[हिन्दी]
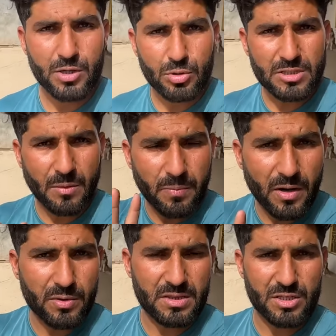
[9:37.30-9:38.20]
तो इसका
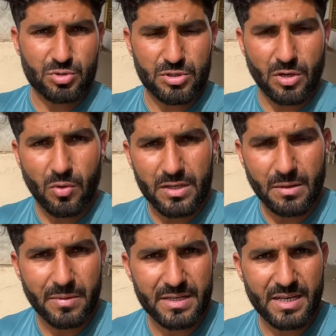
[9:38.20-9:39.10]
पाँव इतना सुझा हुआ था
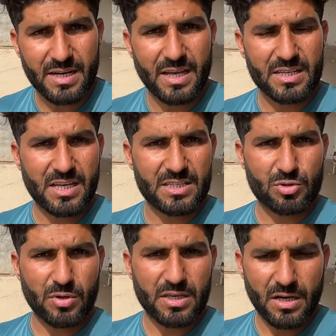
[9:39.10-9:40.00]
मैं डर गया कि
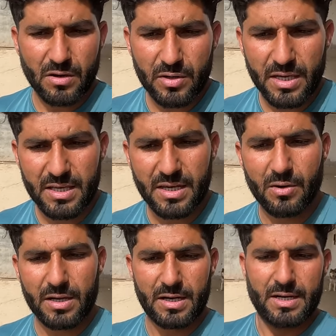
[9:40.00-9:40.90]
इसको क्या हो गया क्या
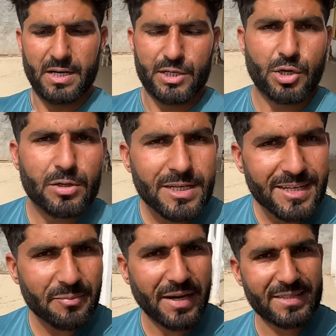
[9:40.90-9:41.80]
हो गया डॉक्टर
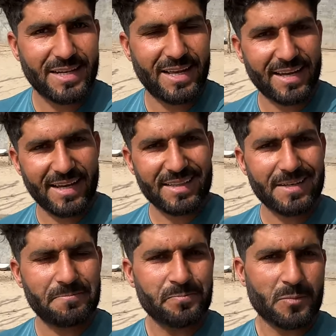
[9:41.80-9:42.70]
के पास ले गए
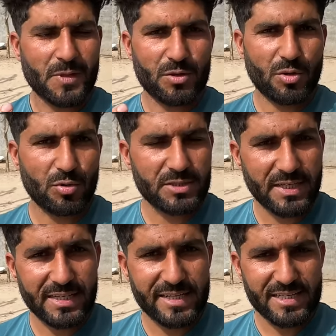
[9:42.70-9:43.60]
थे तो
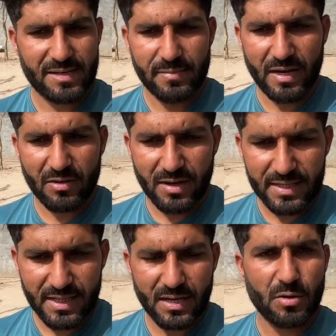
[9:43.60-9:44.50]
उसने इंजेक्शन भी लगवा
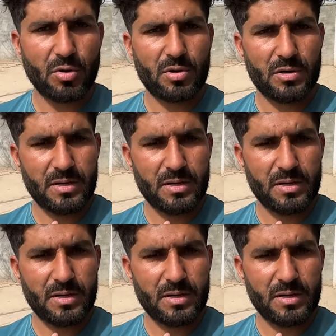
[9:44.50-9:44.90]
दिया और